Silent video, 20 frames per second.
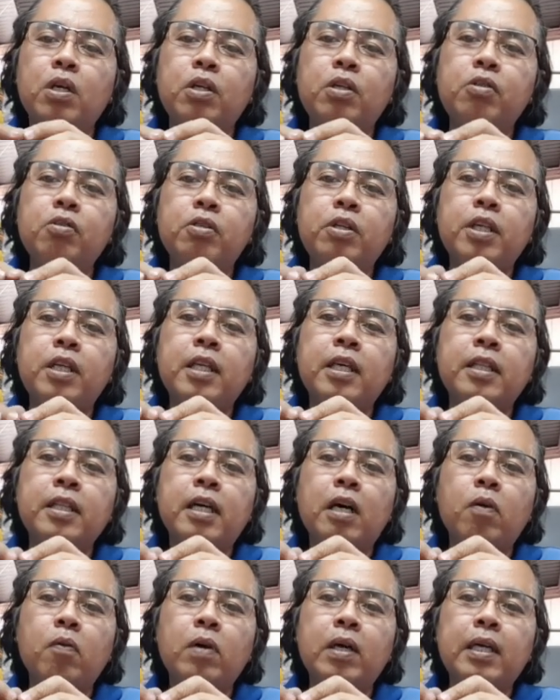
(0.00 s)
yung
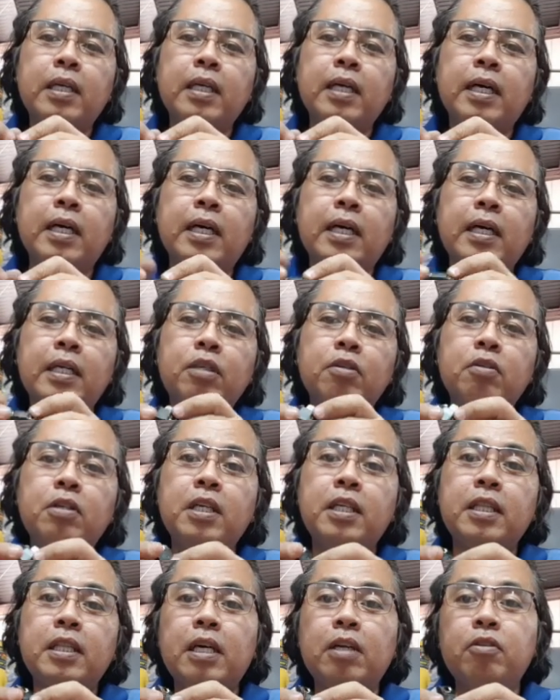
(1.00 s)
tinatawag na, yung
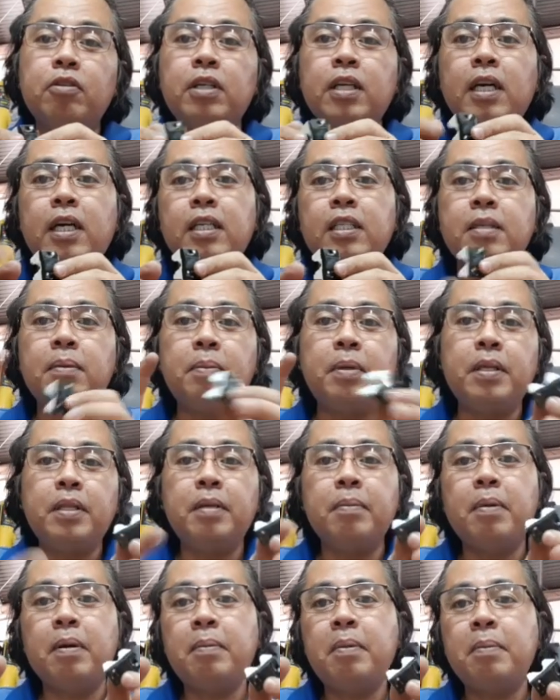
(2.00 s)
hit ano niya kasi may,
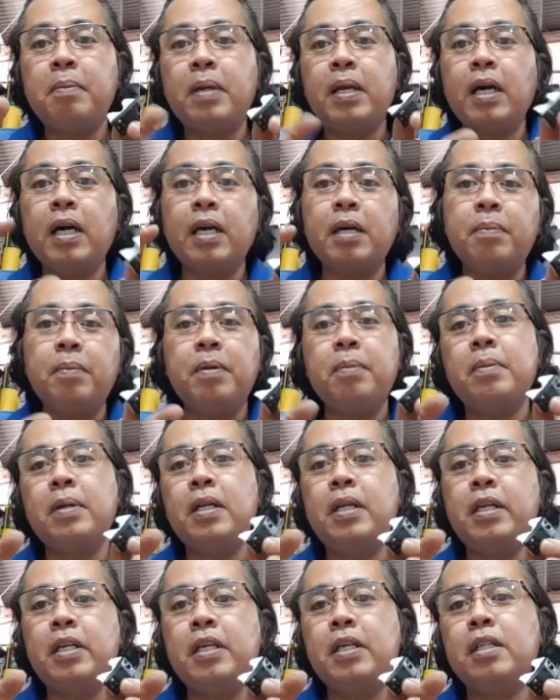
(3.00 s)
di ba, may malaki, may
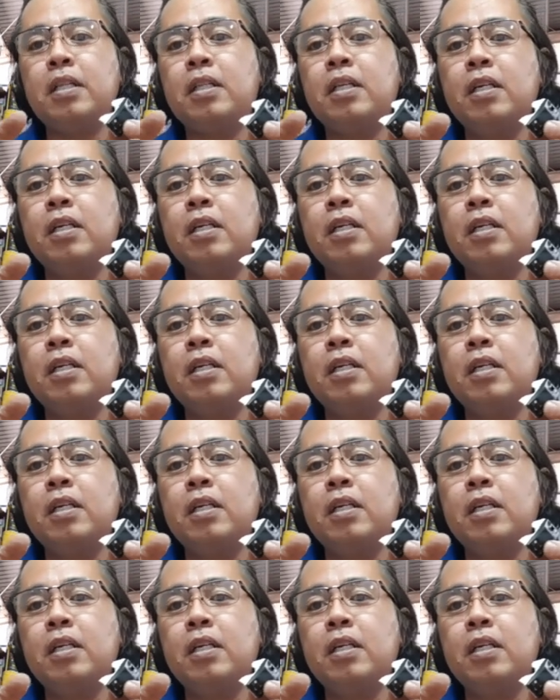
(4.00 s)
maliit.